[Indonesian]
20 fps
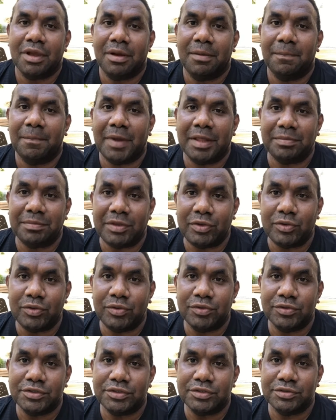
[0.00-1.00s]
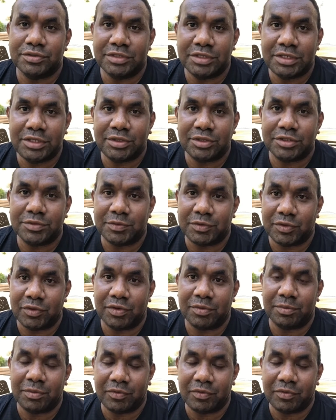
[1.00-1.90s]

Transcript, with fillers: empat minggu studi terus minggu